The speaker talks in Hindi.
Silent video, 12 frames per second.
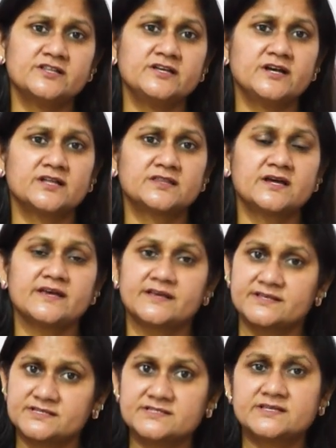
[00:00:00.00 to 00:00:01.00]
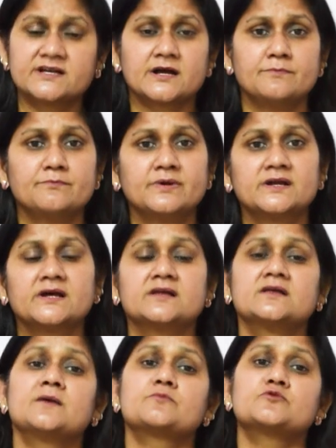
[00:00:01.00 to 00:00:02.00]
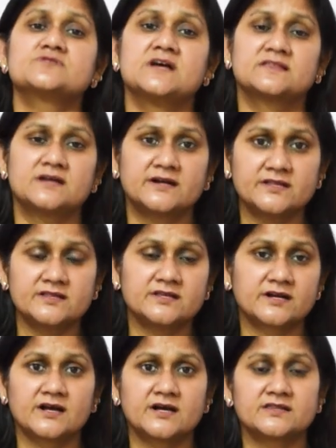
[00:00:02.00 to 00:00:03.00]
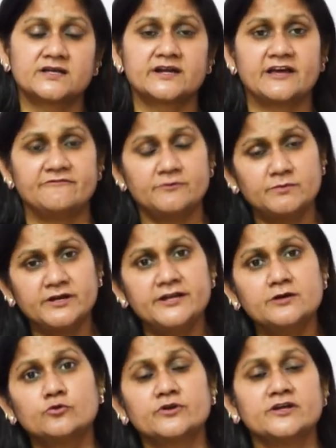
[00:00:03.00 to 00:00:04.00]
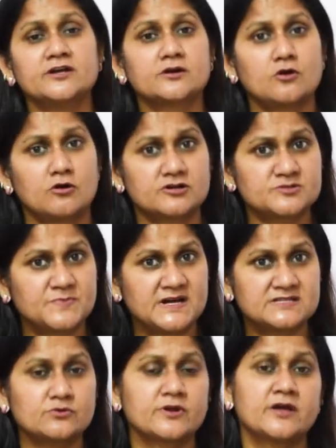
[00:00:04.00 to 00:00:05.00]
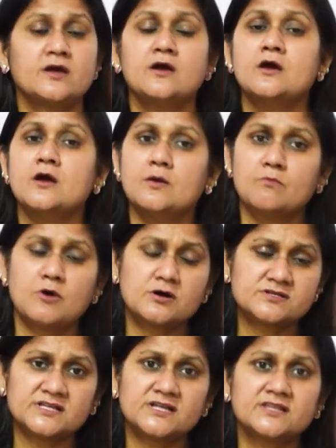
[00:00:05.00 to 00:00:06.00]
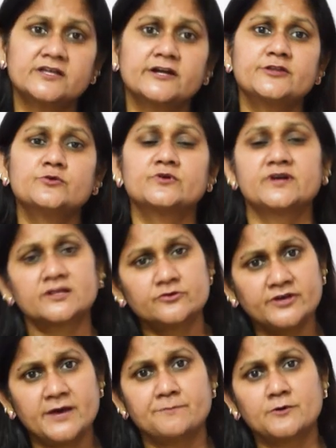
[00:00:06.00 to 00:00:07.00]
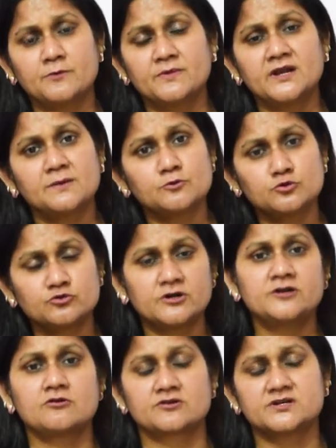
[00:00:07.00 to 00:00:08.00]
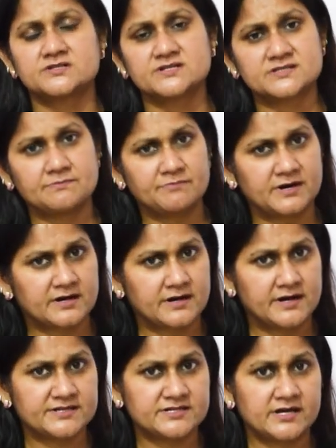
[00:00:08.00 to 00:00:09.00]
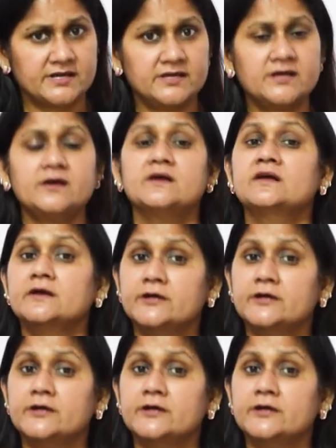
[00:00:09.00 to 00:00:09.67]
जल्दी आता है इक्कीस दिन से कम पर आ रहा है आपको सात आठ दिन तक लगातार हैवी ब्लीडिंग हो रही है क्लॉट्स पास हो रहे हैं बहुत ज़्यादा दर्द हो रहा है तो ये एबनॉर्मल आपको तुरंत डॉक्टर से संपर्क करना चाहिए